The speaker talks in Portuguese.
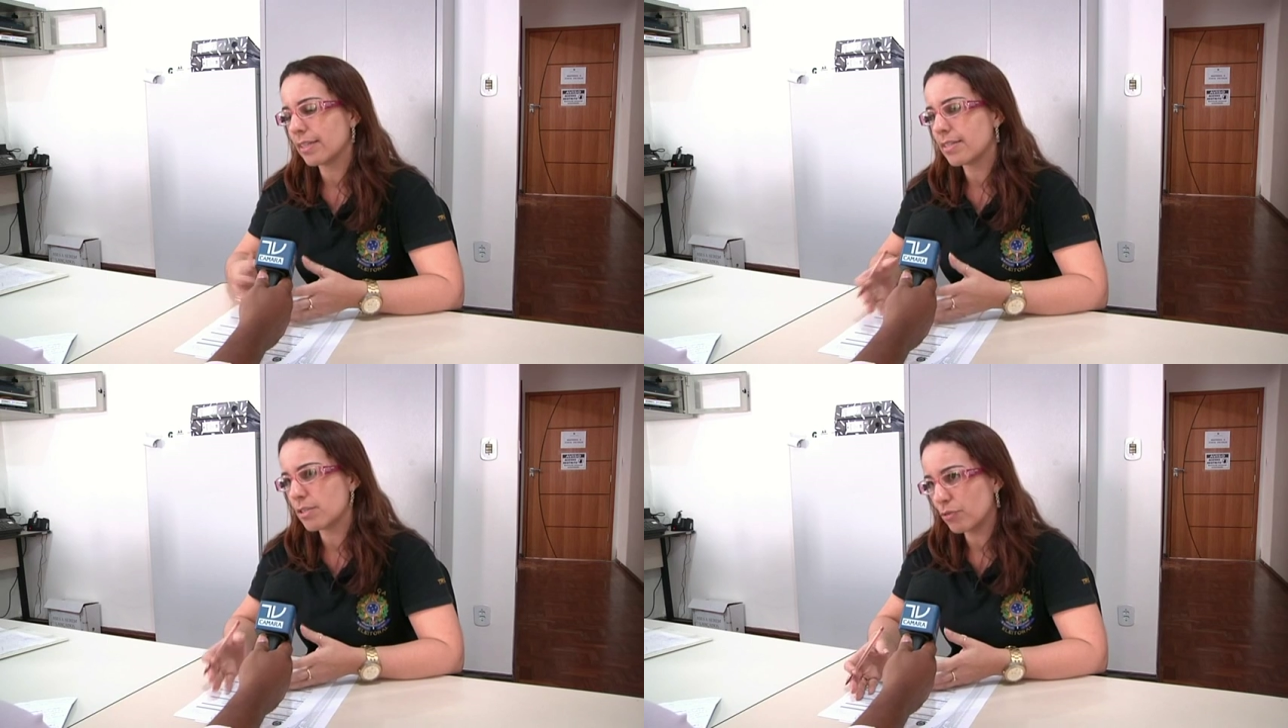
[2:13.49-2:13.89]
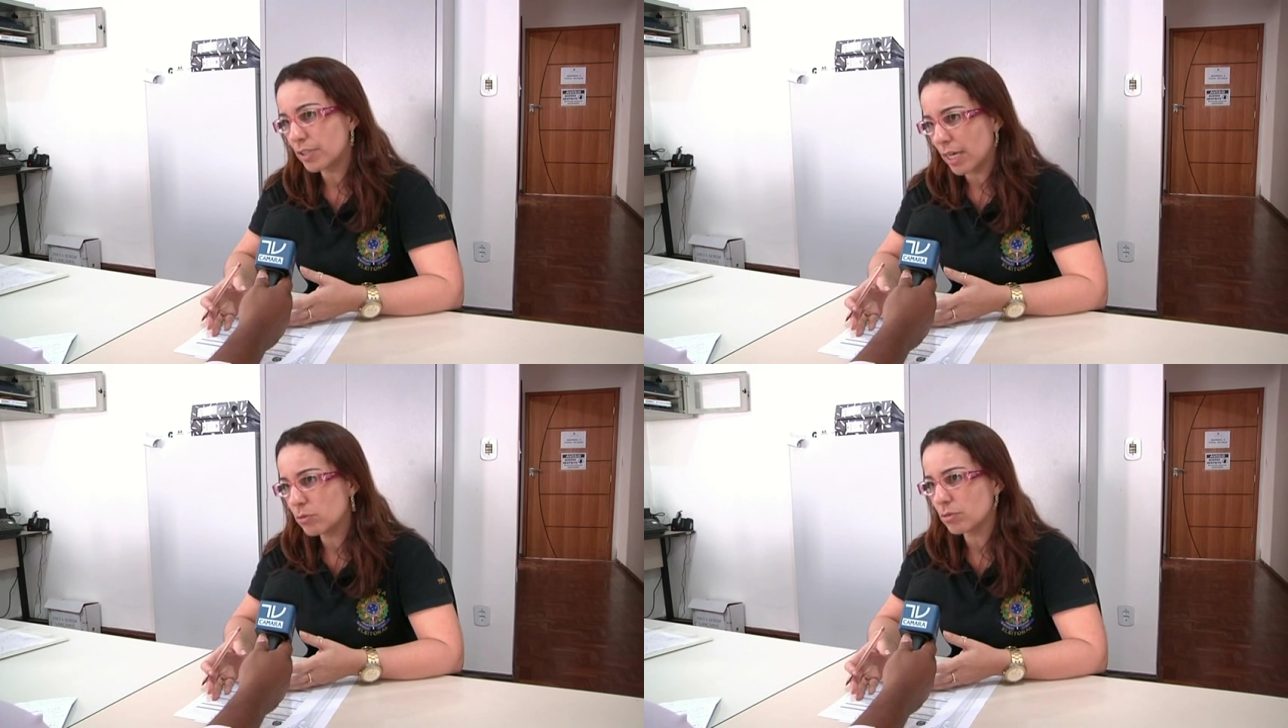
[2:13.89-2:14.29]
a, decisão
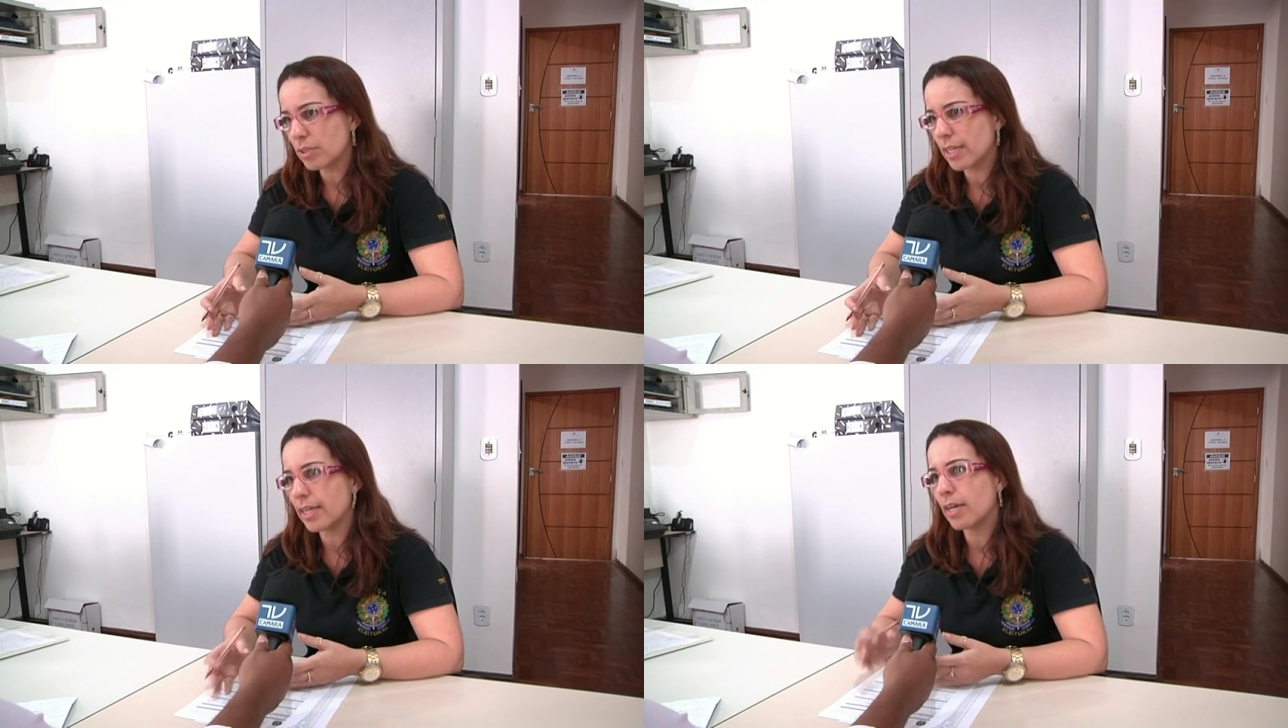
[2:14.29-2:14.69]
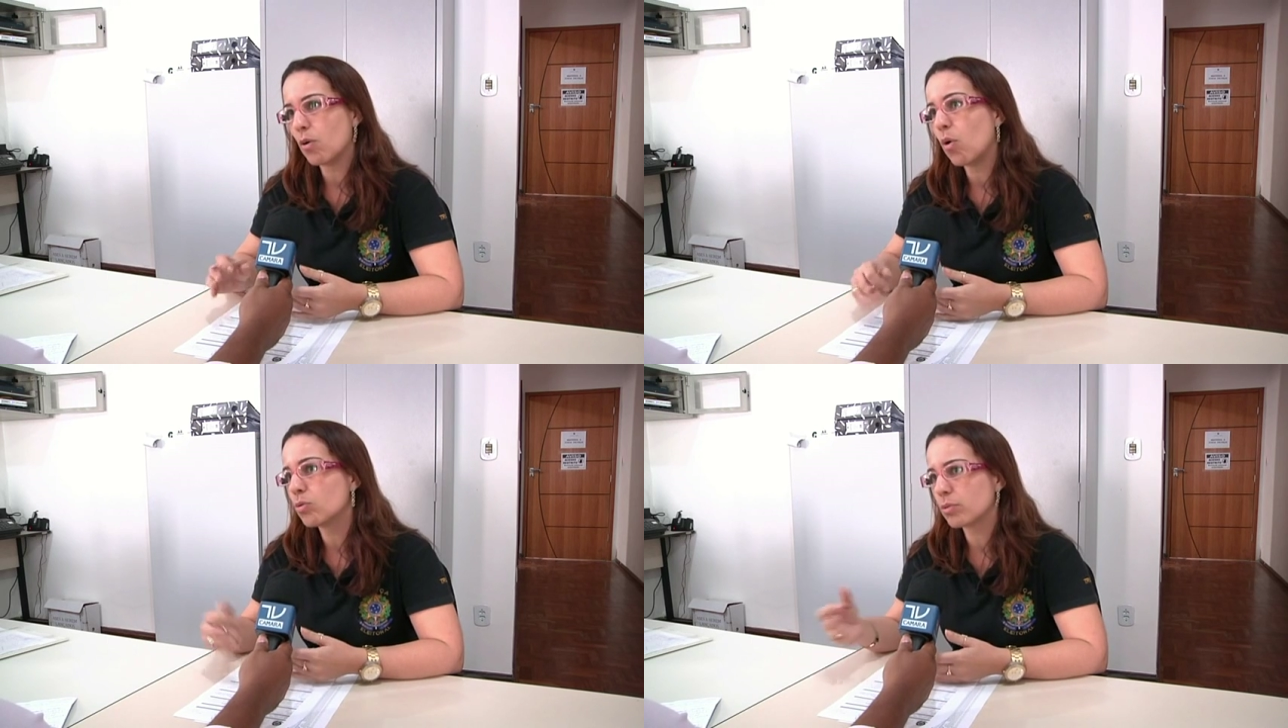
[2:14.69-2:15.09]
final do TRE
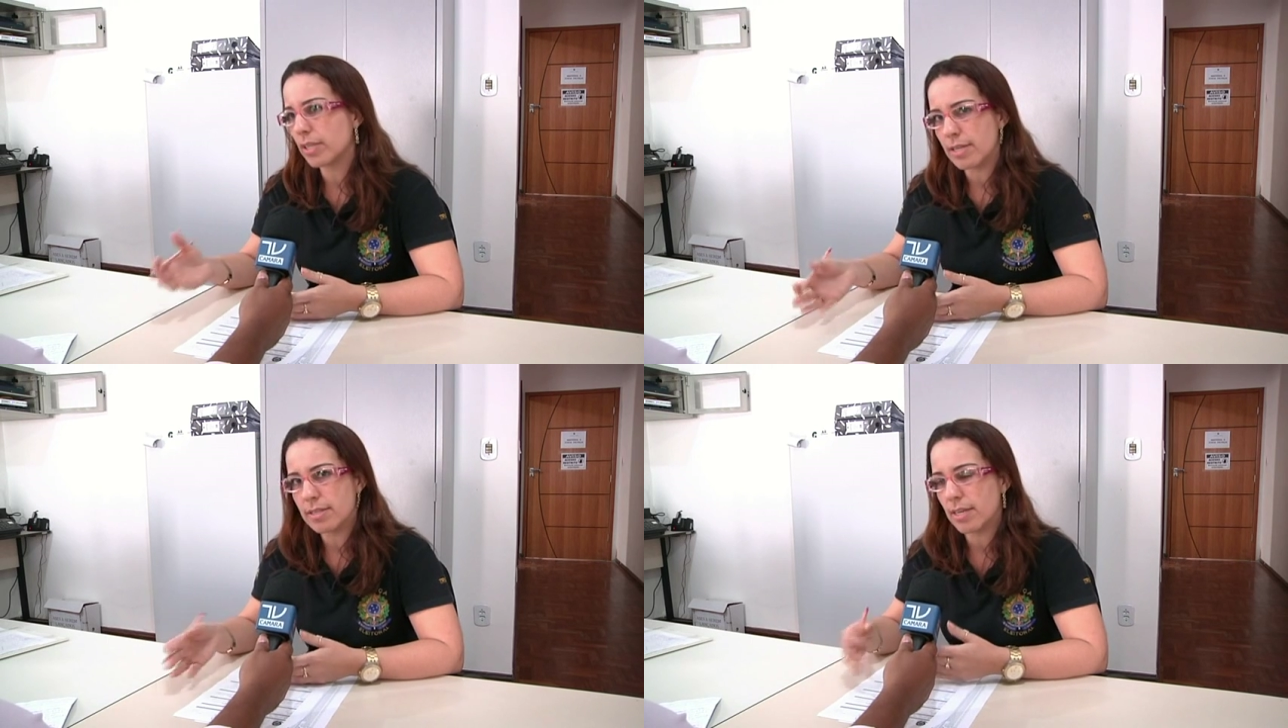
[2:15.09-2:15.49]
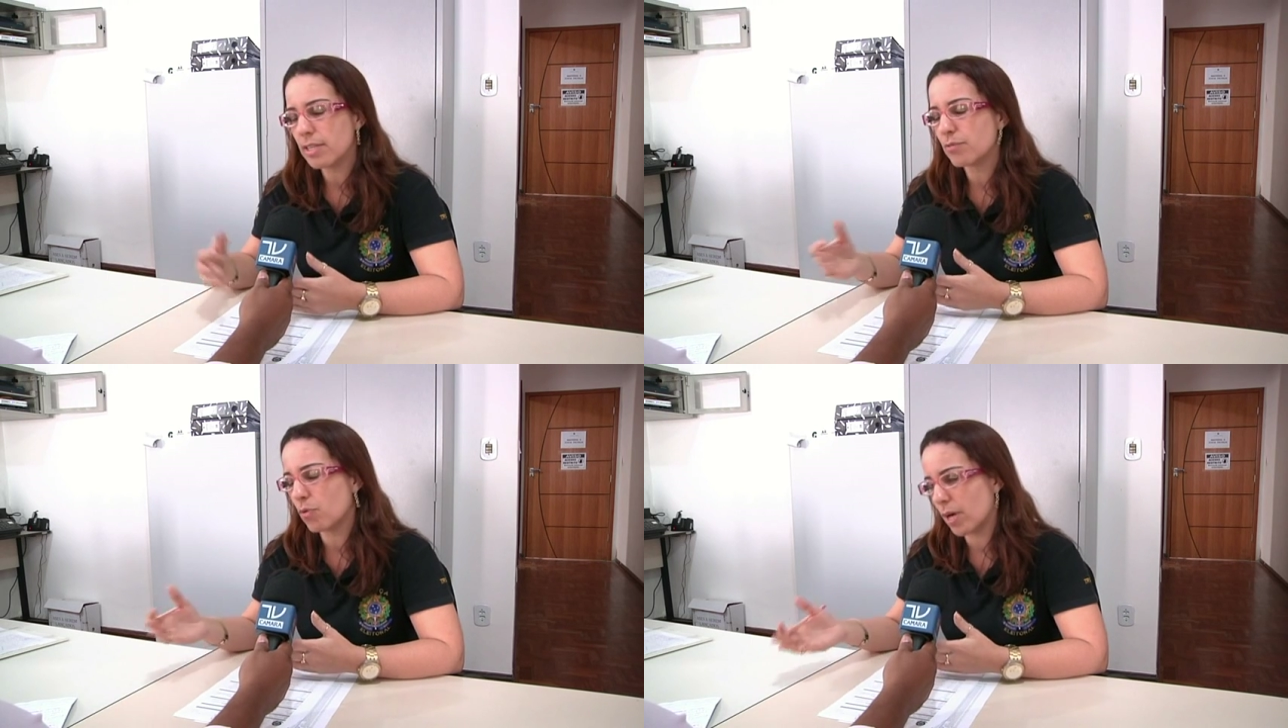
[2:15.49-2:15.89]
ou do
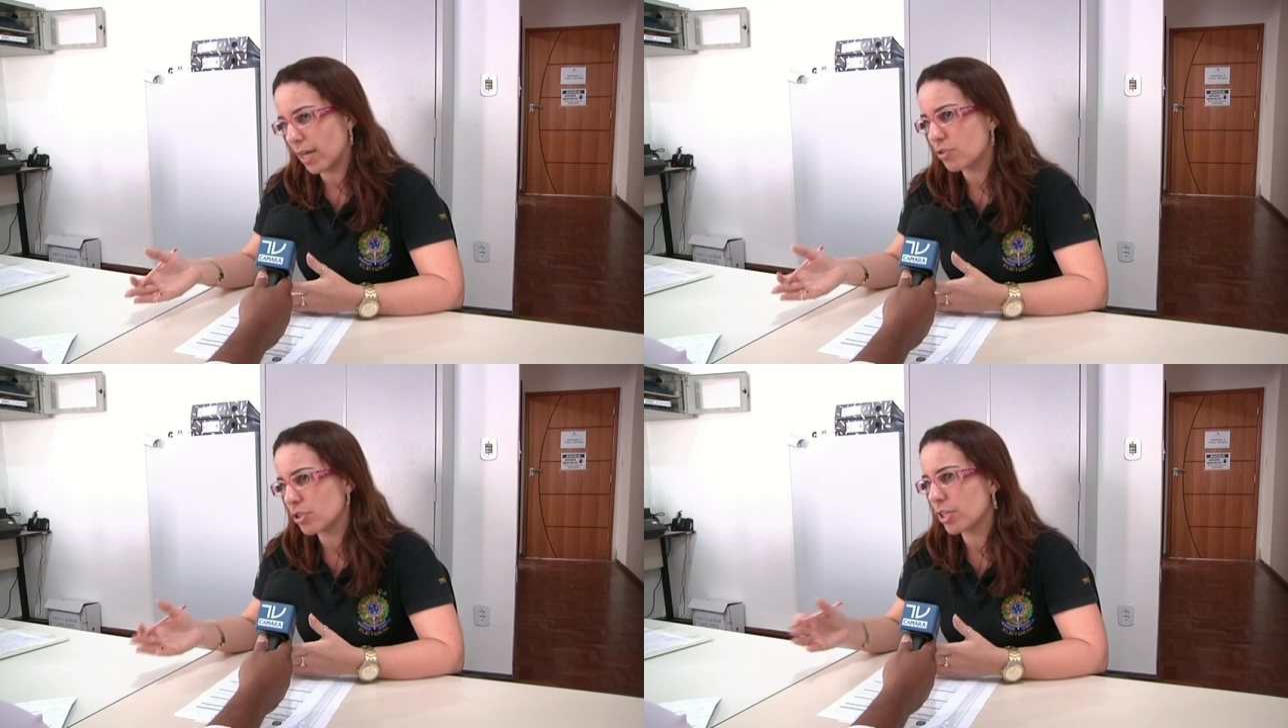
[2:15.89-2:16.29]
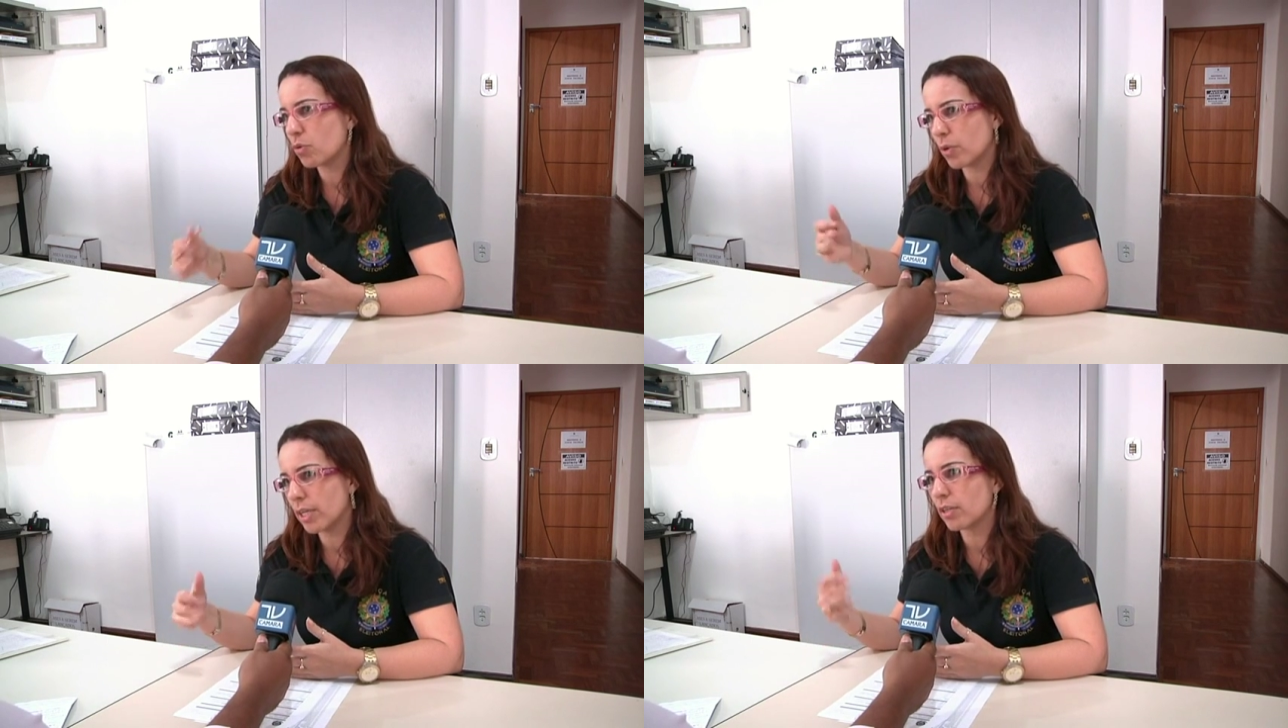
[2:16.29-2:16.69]
TSE, se for o caso de
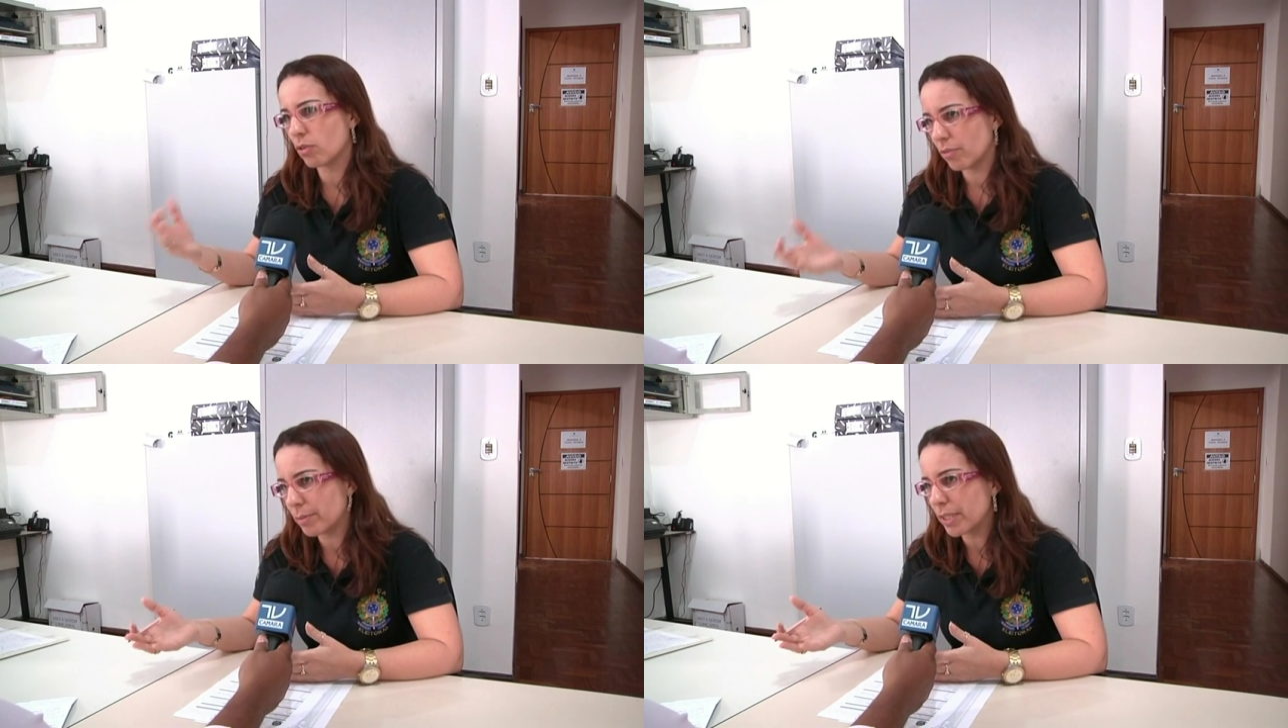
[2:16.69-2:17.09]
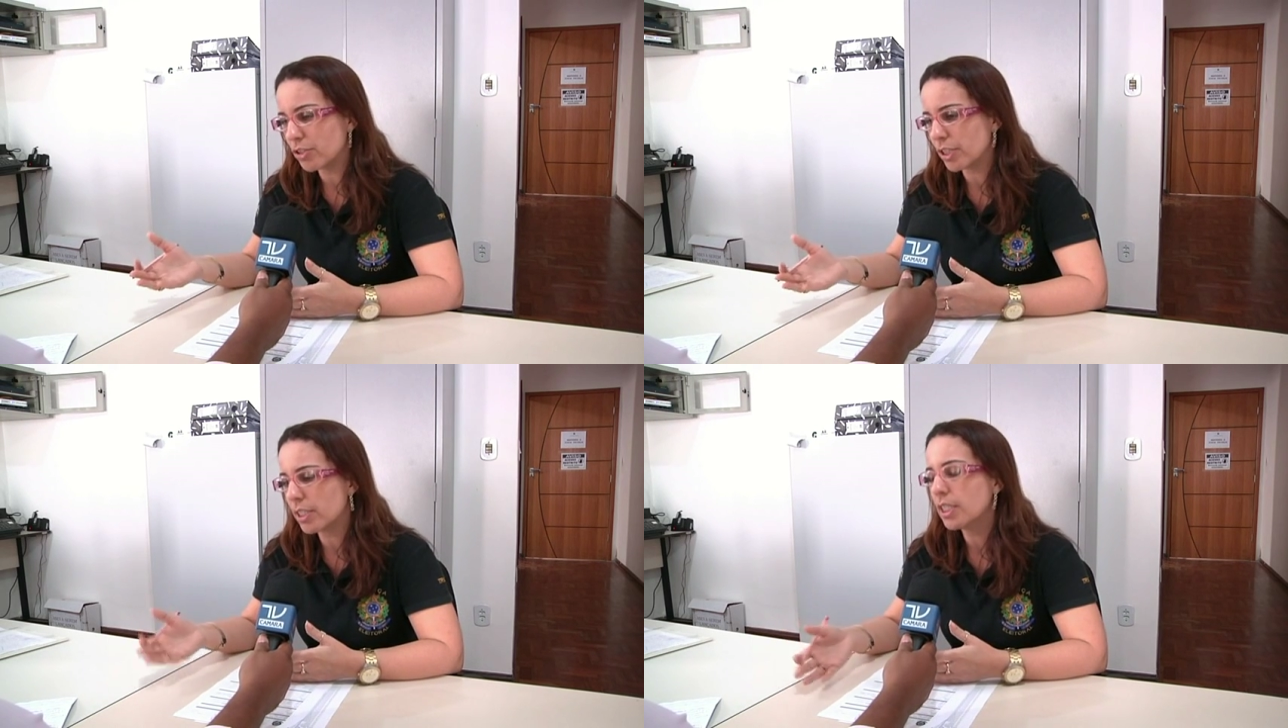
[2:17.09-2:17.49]
recorrerem
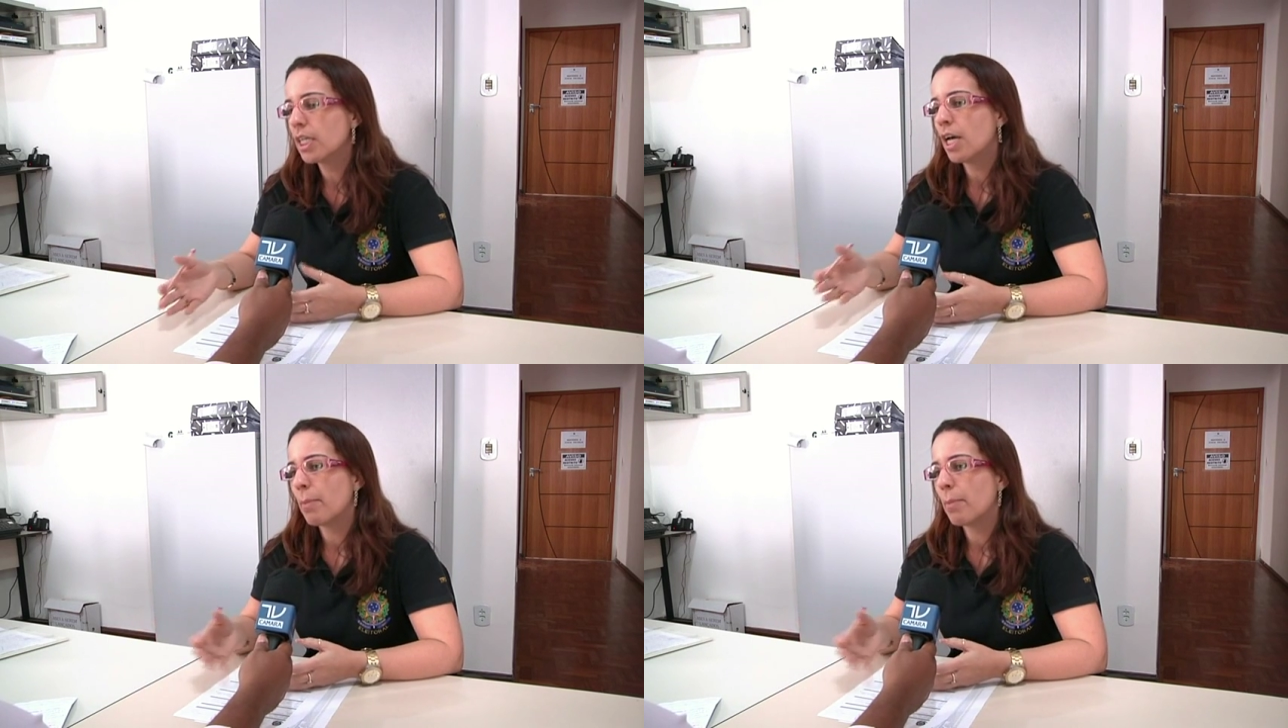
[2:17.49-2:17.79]
novamente, né?